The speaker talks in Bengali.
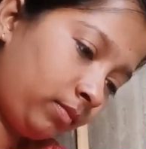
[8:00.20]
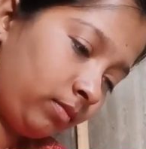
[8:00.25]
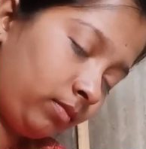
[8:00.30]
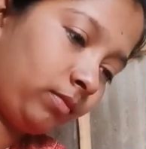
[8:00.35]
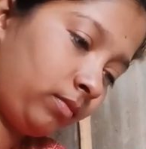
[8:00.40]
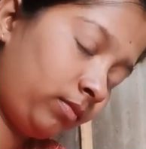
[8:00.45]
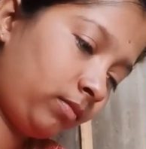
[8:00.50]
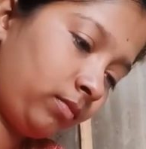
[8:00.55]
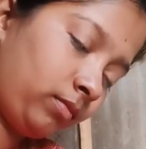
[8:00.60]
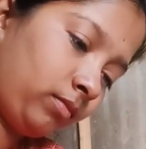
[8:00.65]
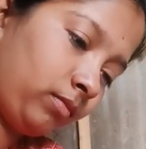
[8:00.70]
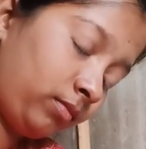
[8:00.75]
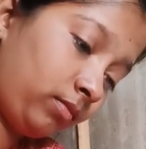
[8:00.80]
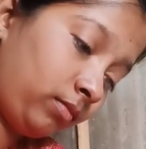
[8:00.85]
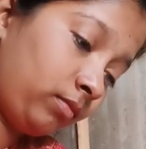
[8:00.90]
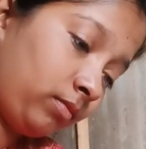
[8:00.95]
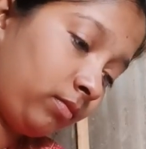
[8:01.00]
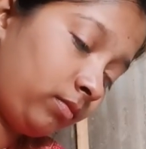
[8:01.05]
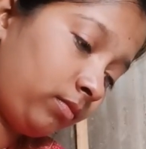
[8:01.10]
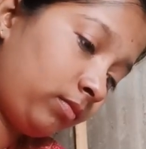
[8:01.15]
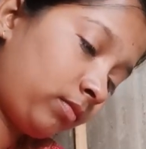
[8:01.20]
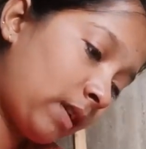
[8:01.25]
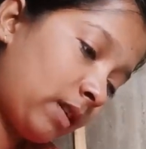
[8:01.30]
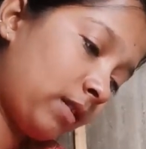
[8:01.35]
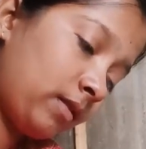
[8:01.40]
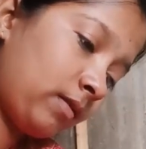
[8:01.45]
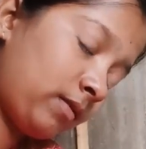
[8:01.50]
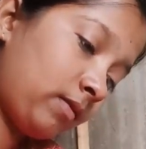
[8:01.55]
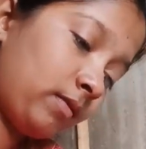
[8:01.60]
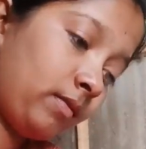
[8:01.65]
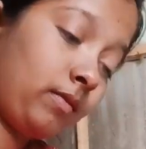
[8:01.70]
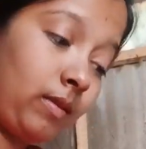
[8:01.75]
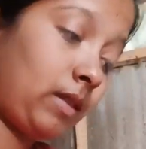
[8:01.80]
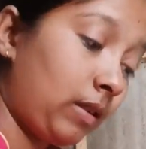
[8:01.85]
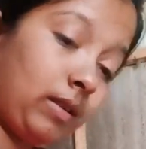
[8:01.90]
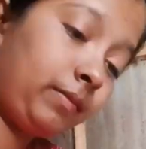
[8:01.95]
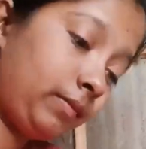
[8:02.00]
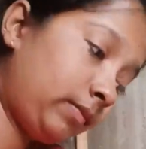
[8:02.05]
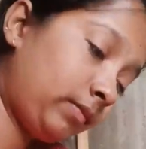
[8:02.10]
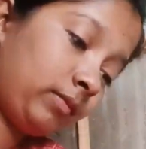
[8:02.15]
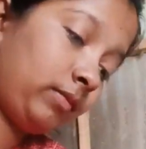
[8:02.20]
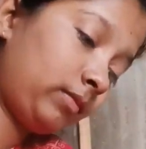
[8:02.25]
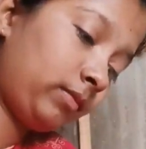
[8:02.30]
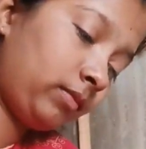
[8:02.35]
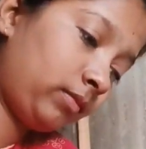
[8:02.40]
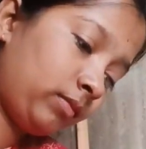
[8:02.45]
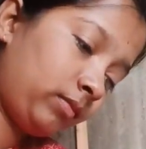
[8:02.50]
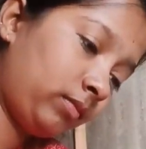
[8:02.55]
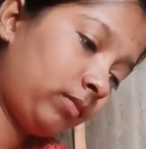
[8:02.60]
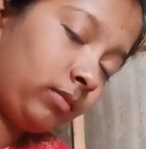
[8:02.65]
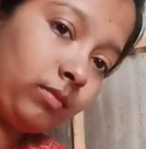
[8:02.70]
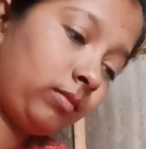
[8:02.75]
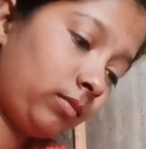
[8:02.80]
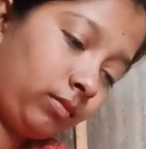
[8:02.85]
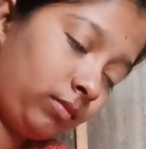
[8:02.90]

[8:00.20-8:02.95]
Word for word: আমি তোমাদের সঙ্গে কথা বলছি